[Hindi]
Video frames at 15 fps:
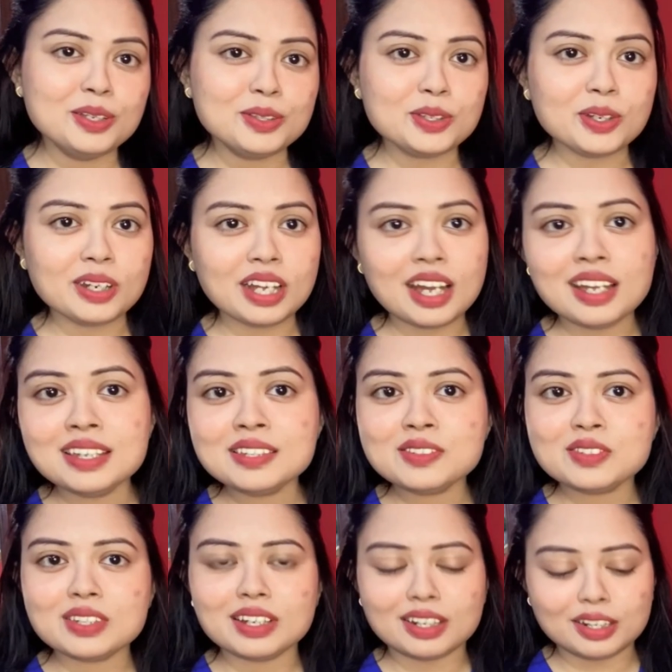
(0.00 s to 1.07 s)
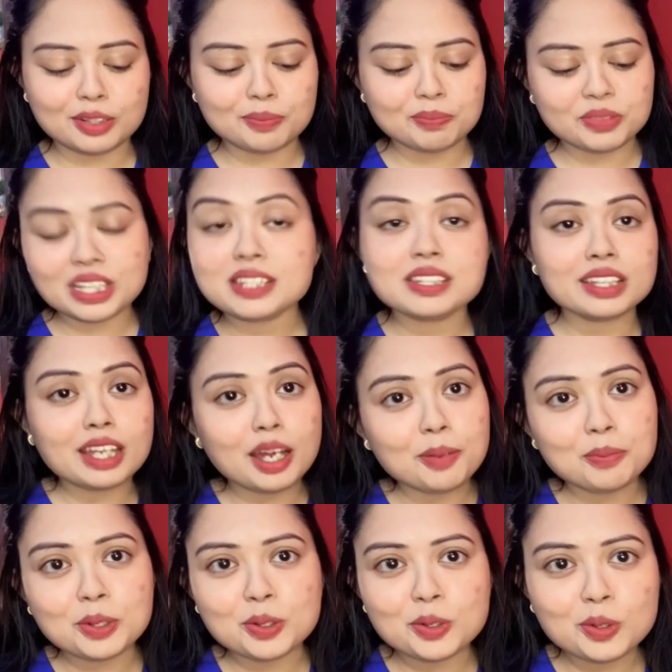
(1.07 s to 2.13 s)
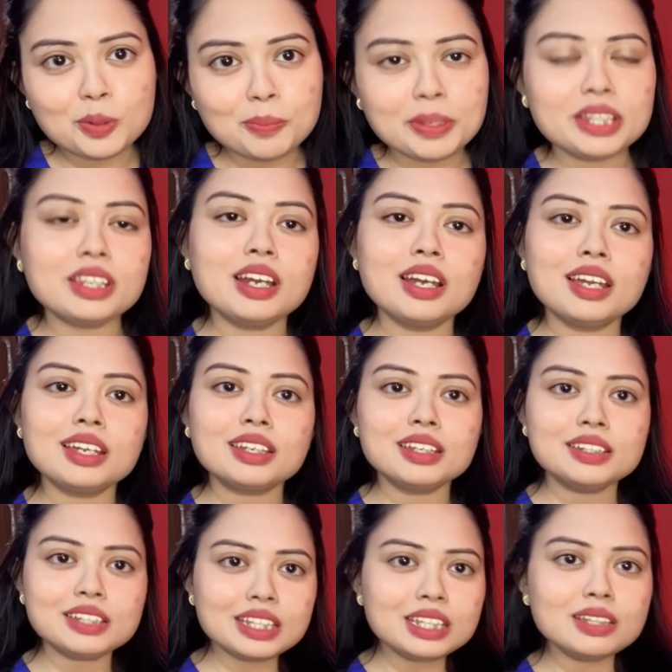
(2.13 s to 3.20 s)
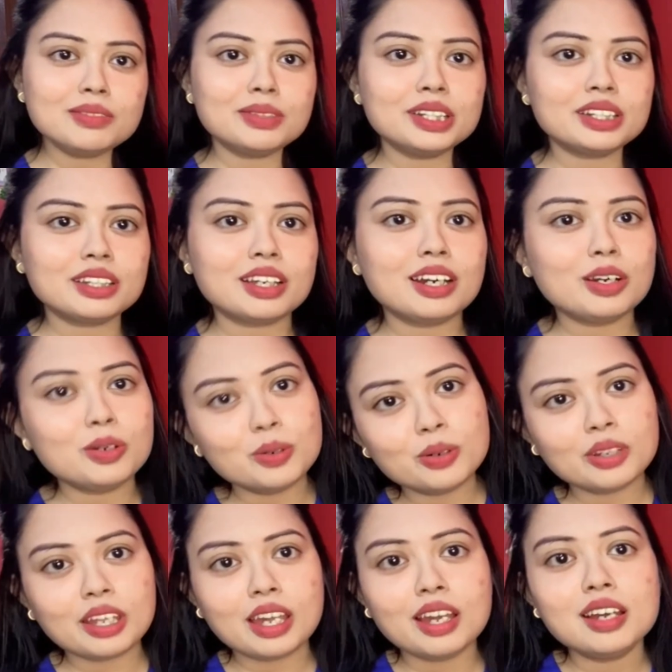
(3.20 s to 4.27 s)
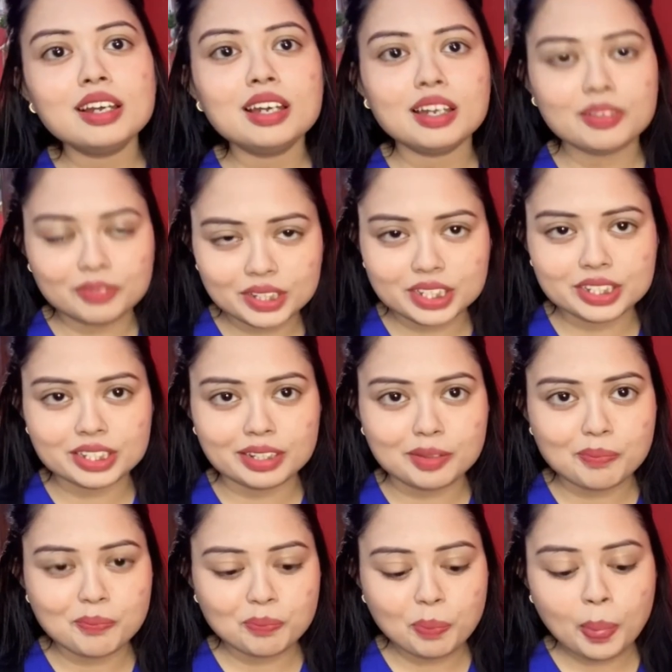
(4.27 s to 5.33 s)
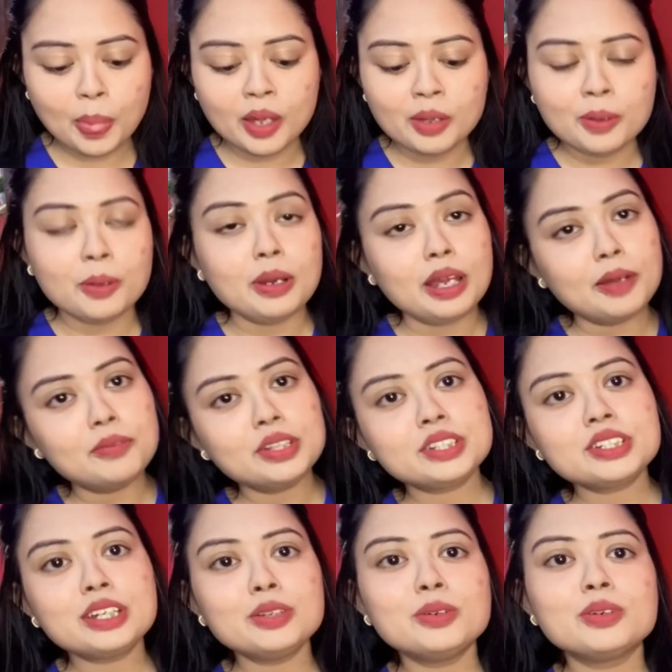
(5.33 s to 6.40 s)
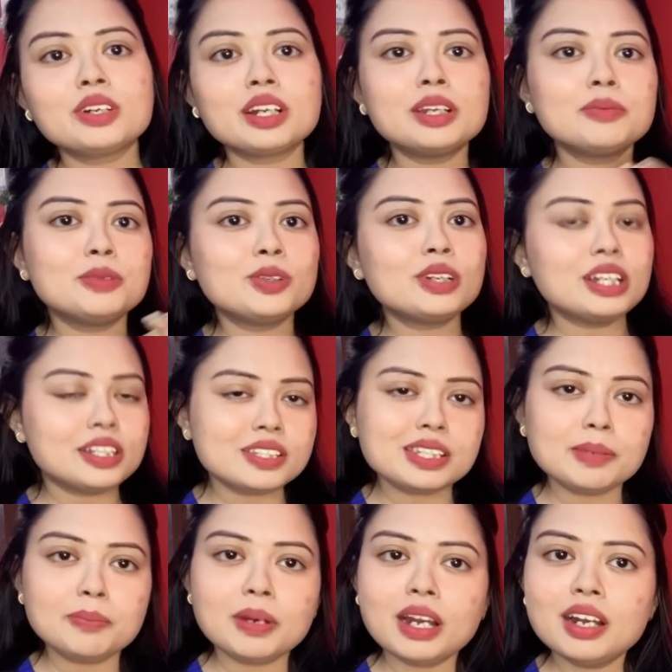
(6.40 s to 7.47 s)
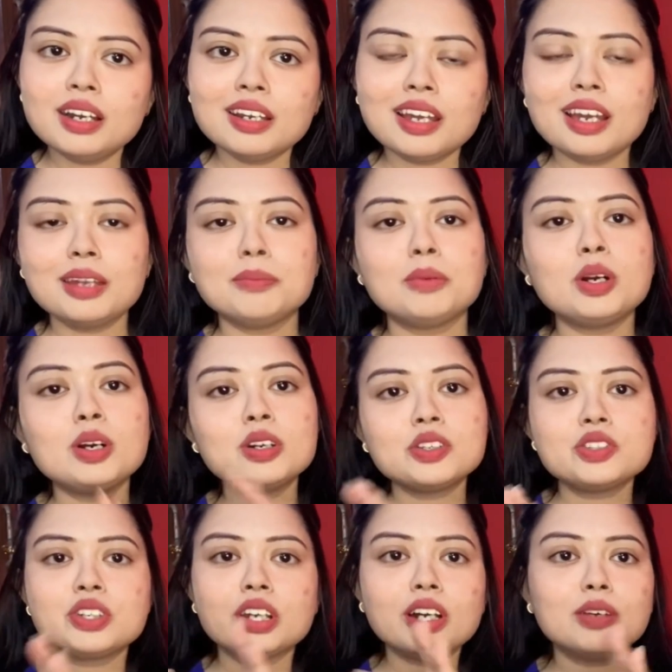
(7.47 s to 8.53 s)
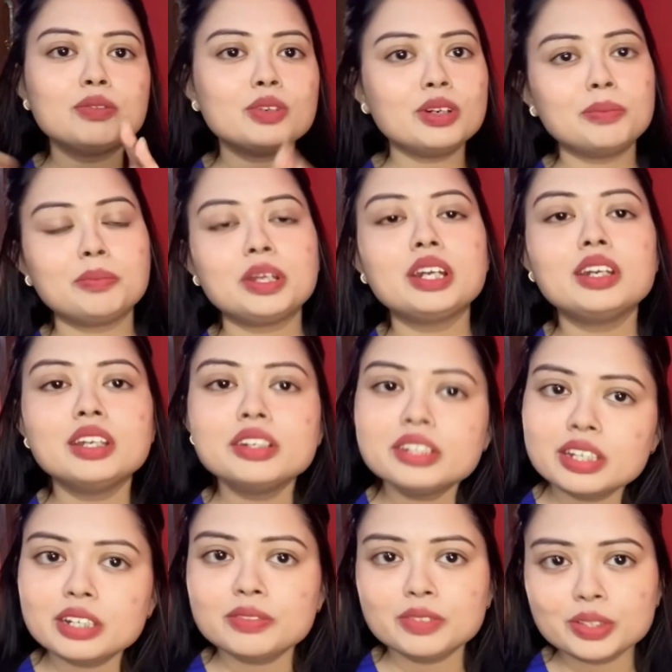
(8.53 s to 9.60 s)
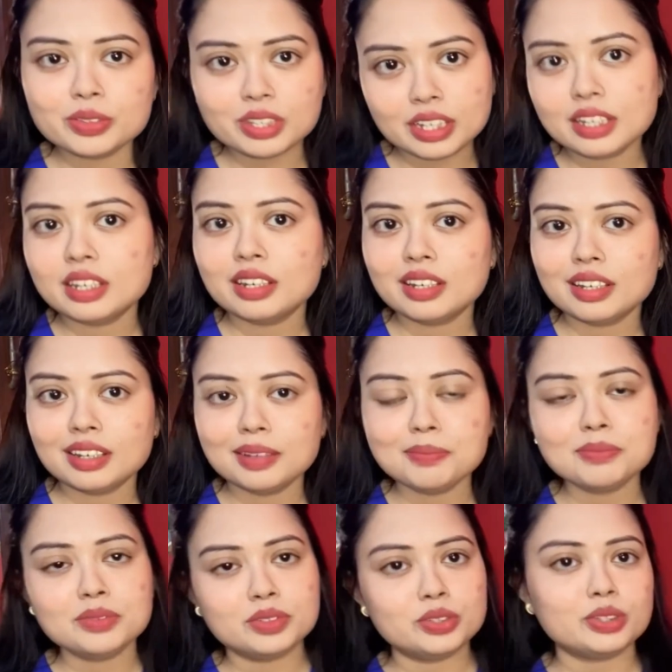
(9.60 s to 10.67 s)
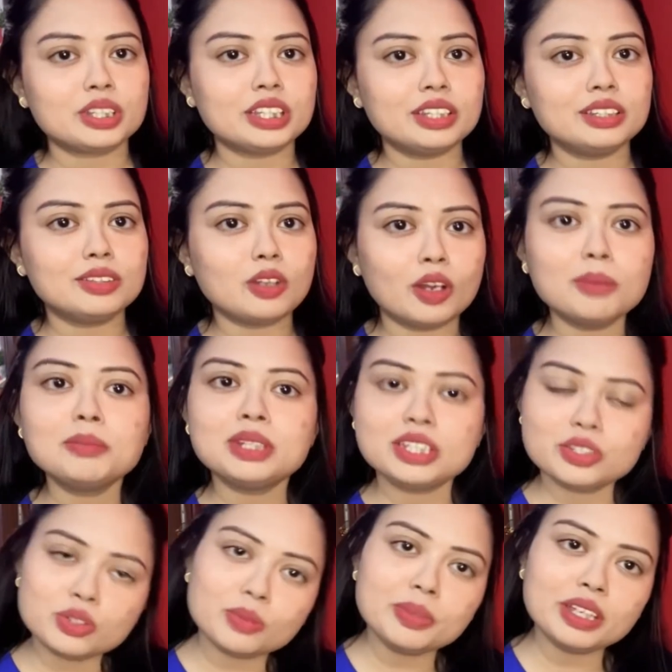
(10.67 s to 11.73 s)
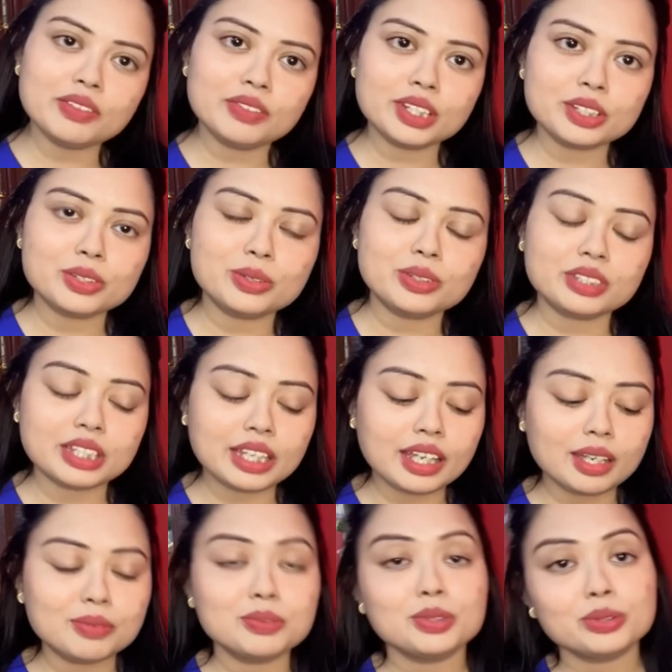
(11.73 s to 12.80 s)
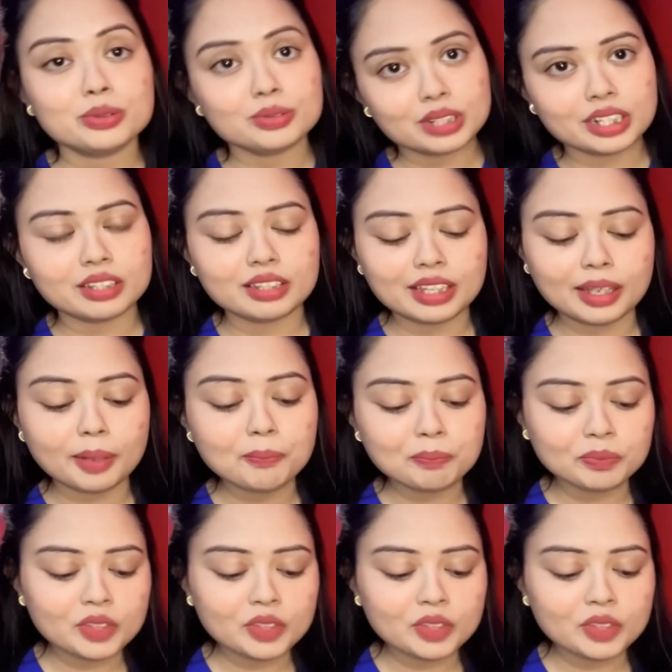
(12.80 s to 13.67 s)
तो गाइज जैसे कि आप लोगों को पता है कि नील भट्ट का हो गया है एविक्शन एविक्शन होकर वो घर से बाहर आए बहुत जगह वो अपना इंटरव्यू दे रहे हैं जो कि नॉर्मली जो भी एविक्ट होते हैं वो करते हैं